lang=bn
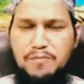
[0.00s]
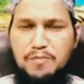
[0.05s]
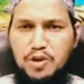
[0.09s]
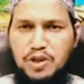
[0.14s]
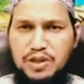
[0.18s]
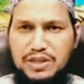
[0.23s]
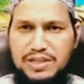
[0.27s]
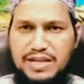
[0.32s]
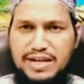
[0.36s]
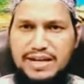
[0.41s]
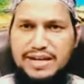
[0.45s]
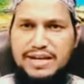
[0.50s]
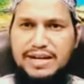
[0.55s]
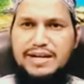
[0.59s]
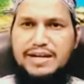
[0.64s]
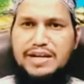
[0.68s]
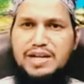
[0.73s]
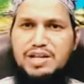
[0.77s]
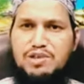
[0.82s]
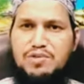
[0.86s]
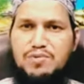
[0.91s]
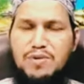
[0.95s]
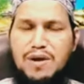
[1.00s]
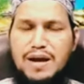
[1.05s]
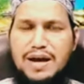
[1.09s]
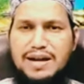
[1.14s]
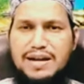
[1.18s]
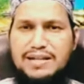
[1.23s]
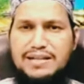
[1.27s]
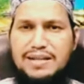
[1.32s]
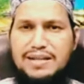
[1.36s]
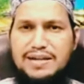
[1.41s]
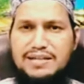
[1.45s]
প্রত্যেকের কিন্তু
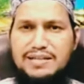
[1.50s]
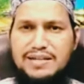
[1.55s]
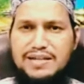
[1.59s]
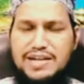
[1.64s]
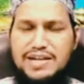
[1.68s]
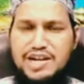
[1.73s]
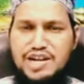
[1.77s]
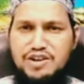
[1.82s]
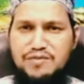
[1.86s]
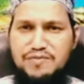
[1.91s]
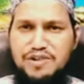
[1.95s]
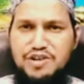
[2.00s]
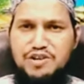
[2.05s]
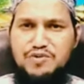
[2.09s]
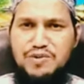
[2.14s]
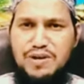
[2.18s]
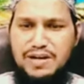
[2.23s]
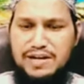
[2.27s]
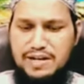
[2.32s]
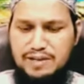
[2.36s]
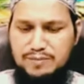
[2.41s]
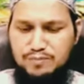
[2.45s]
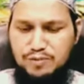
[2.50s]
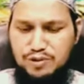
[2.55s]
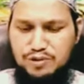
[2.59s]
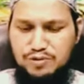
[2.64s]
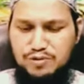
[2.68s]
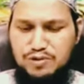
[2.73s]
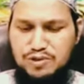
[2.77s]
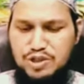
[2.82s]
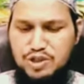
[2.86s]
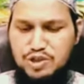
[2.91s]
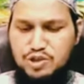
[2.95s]
আলাদা আলাদা ইন্ডিভিজুয়াল খেদমত
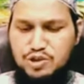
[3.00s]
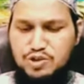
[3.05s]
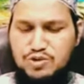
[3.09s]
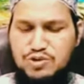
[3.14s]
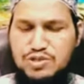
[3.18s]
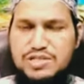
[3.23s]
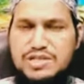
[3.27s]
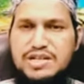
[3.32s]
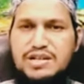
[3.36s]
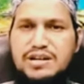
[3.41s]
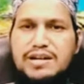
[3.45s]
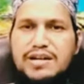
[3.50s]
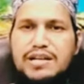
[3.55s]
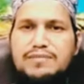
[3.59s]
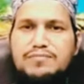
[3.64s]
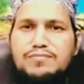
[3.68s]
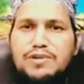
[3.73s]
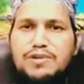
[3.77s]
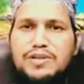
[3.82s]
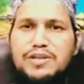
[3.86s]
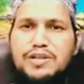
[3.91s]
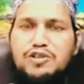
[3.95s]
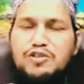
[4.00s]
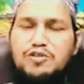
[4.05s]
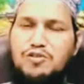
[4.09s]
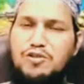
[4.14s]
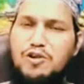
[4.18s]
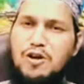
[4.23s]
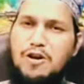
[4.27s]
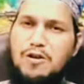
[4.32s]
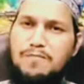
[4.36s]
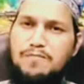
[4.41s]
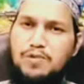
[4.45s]
রয়েছে জুজিক খেদমত কিন্তু
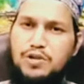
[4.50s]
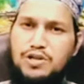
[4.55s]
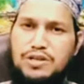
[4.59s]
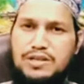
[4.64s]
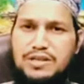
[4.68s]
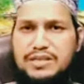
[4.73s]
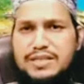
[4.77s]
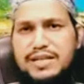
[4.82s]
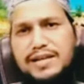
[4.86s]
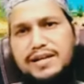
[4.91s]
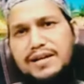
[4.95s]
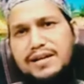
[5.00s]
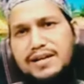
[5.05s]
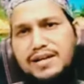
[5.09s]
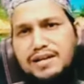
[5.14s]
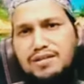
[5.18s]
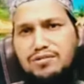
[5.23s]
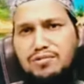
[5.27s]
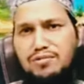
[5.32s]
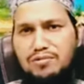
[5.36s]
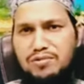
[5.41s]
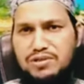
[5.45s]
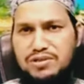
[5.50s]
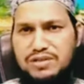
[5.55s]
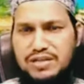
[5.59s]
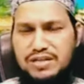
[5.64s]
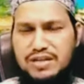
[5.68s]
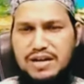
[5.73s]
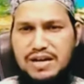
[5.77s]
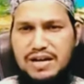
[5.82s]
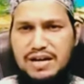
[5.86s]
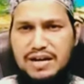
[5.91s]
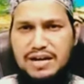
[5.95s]
প্রত্যেকের কিন্তু রয়েছে
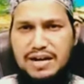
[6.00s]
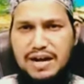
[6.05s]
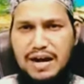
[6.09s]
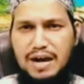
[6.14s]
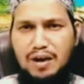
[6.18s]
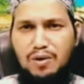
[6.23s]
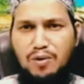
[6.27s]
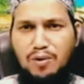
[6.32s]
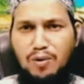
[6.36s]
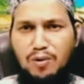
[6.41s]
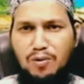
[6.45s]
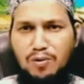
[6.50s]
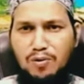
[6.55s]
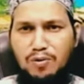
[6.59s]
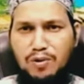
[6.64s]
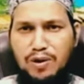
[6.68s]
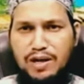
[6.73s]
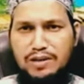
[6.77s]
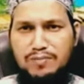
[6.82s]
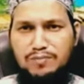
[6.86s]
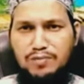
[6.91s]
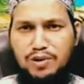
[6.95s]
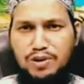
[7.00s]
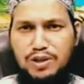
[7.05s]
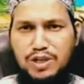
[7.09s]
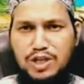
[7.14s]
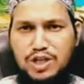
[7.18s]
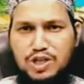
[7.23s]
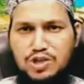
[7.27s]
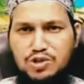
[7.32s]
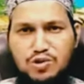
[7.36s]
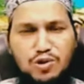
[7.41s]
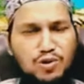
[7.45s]
কারো কোনো খেদমতকে
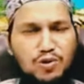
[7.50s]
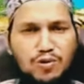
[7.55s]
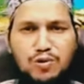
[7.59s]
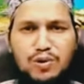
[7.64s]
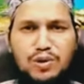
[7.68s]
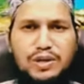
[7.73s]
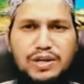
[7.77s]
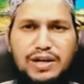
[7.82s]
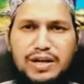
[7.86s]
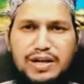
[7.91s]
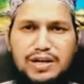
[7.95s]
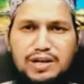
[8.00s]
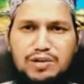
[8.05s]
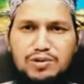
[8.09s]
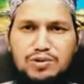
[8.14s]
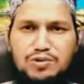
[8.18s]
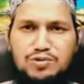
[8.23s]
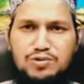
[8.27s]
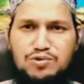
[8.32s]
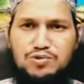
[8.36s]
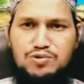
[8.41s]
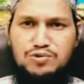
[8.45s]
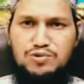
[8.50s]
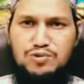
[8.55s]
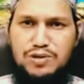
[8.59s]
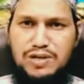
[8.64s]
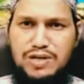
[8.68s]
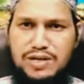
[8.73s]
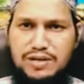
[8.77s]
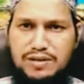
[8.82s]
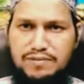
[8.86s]
ছোট করে দেখার কিন্তু সুযোগ নেই